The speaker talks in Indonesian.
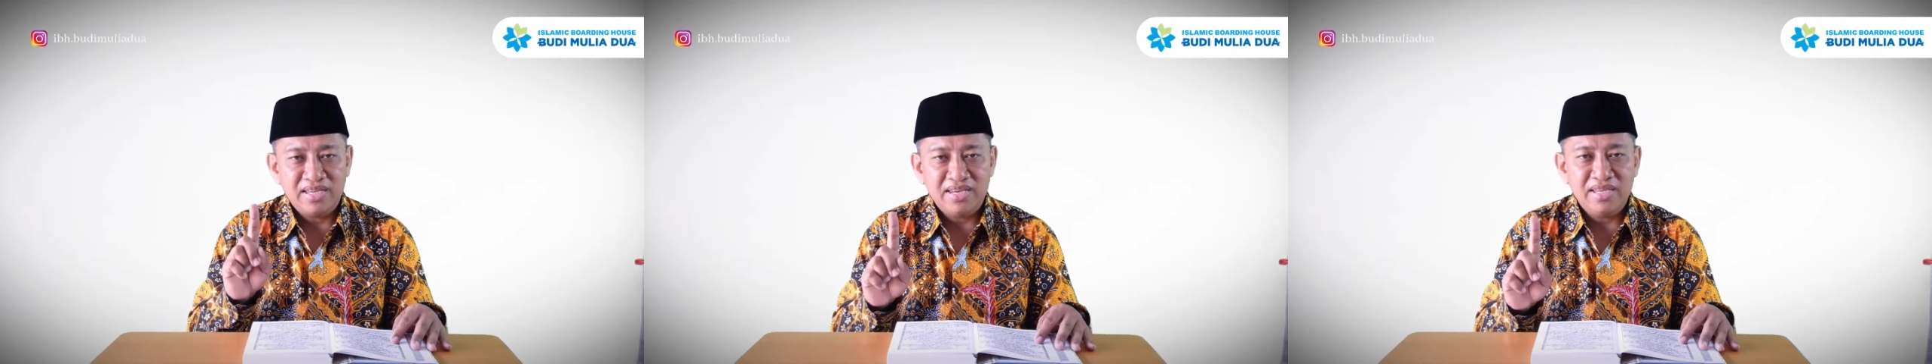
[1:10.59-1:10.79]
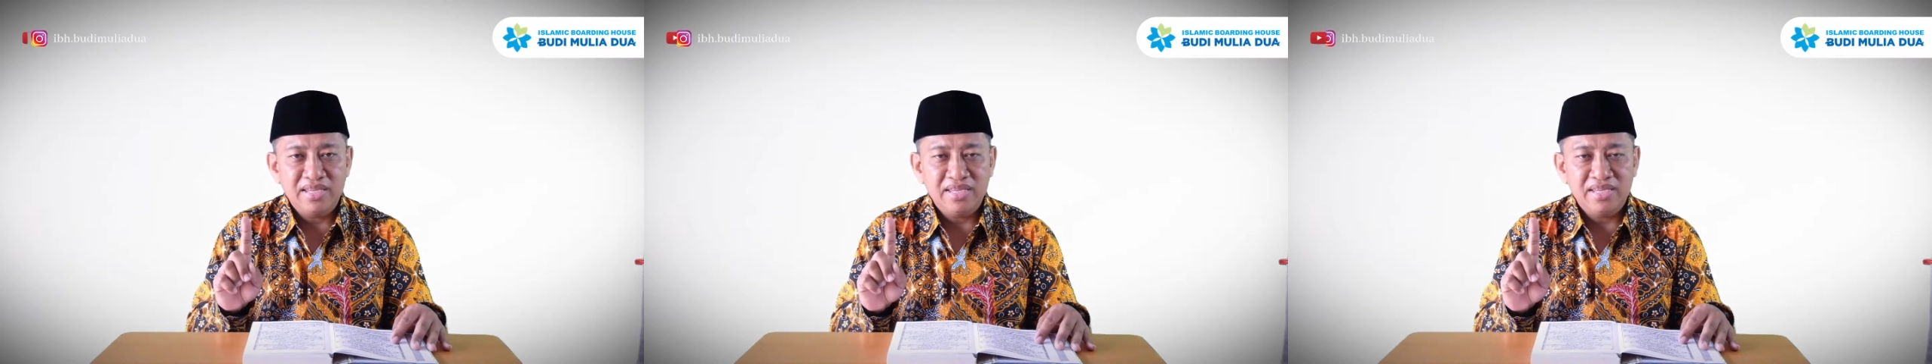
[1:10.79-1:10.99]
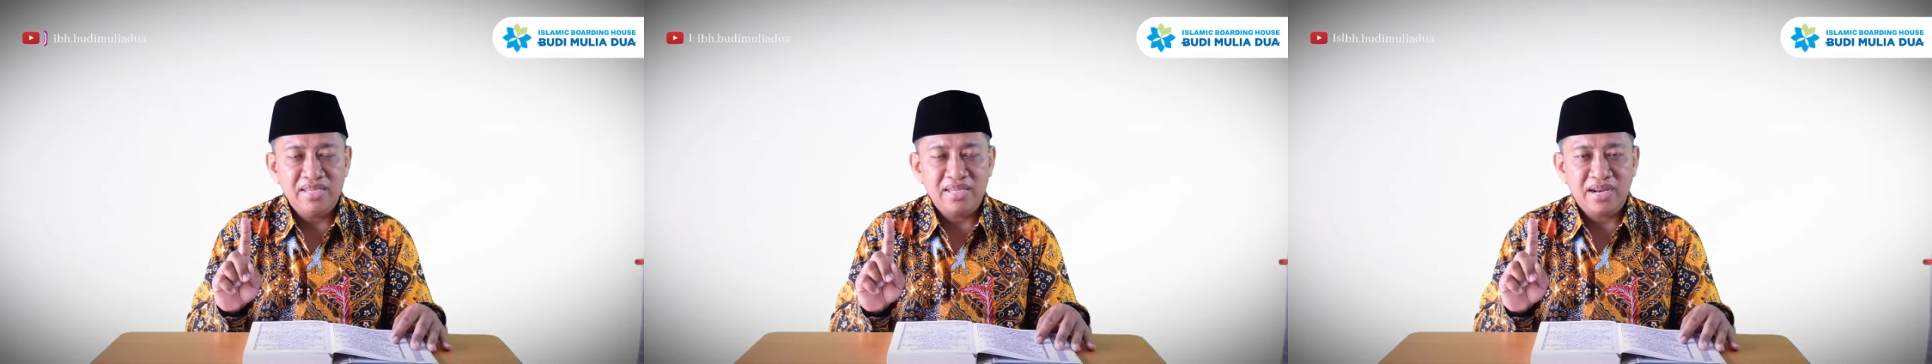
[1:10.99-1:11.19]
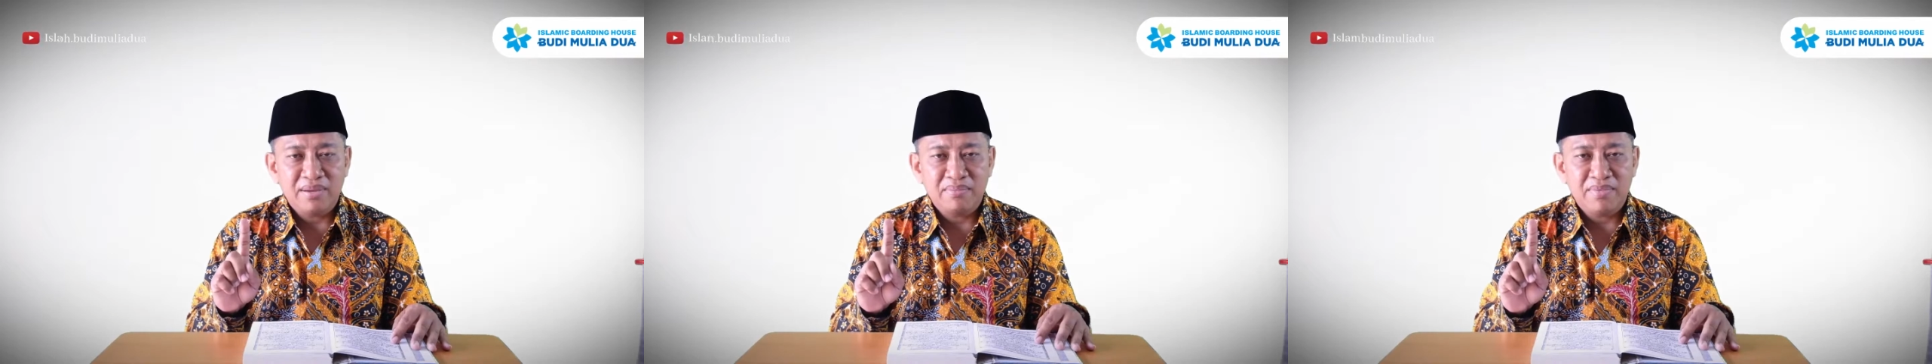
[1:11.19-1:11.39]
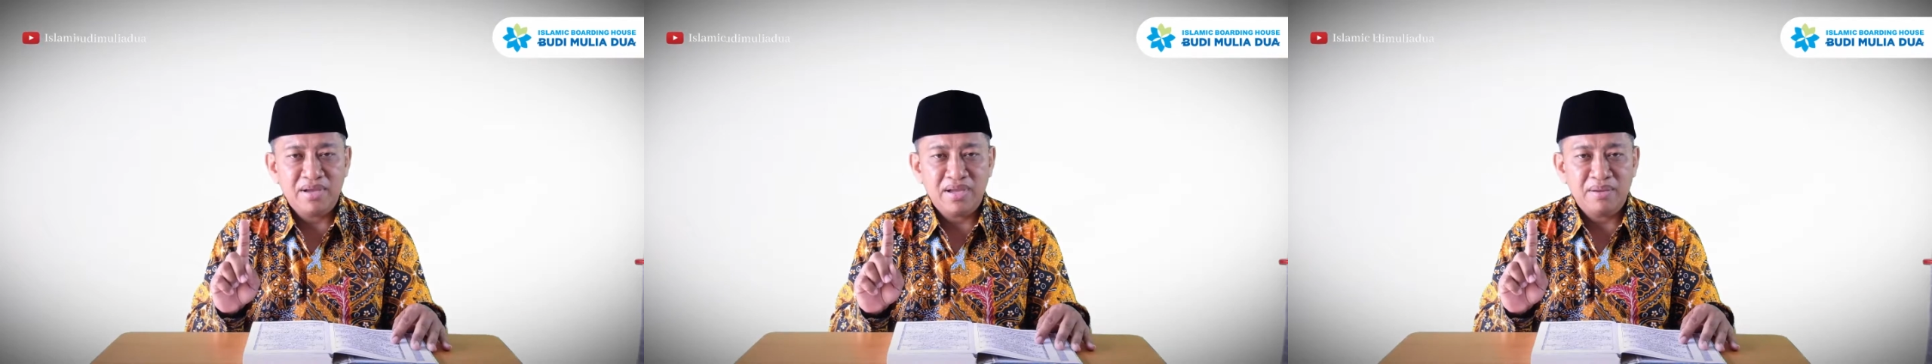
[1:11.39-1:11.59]
ini
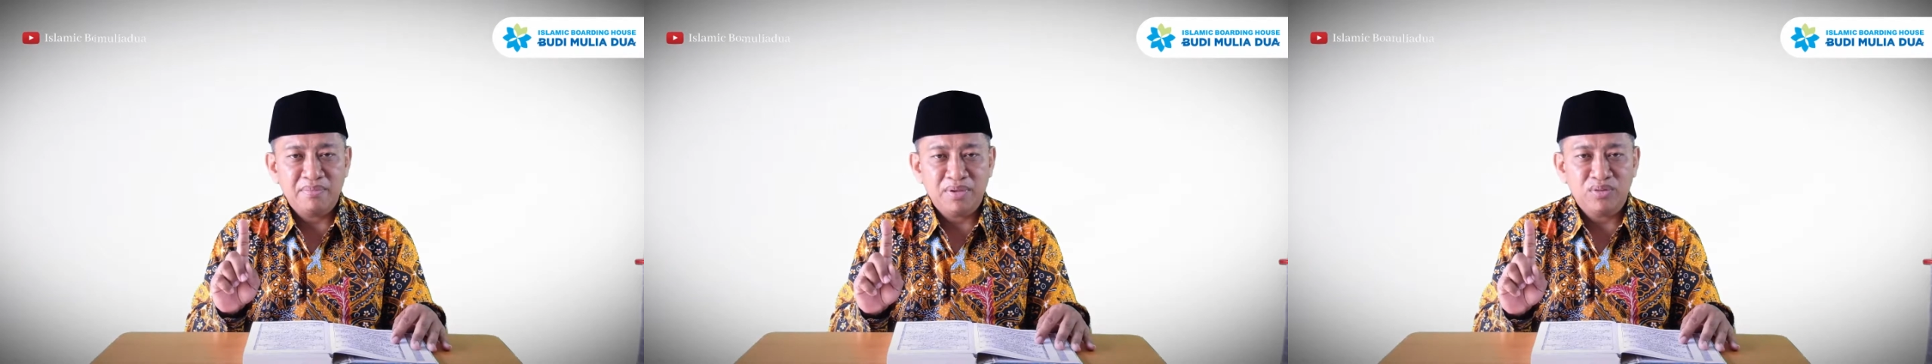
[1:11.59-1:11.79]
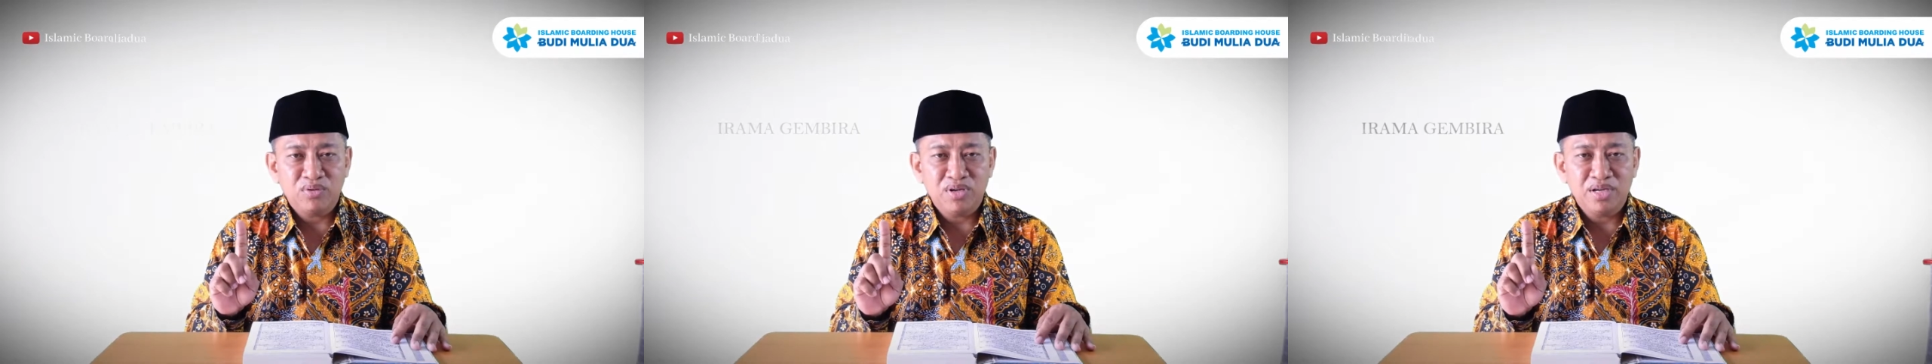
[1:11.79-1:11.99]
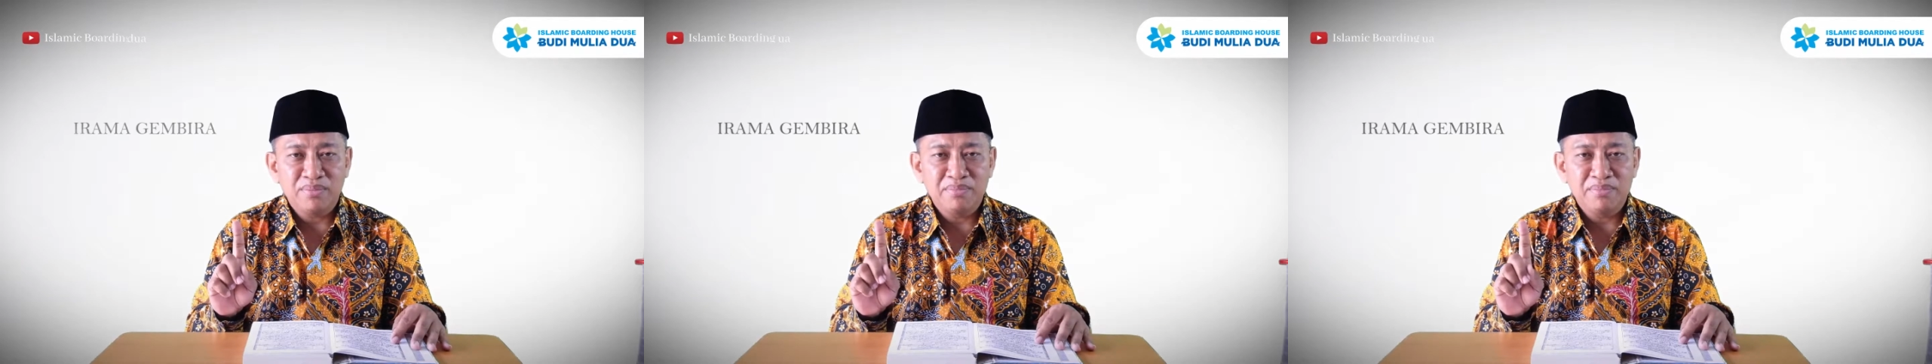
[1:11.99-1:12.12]
irama metode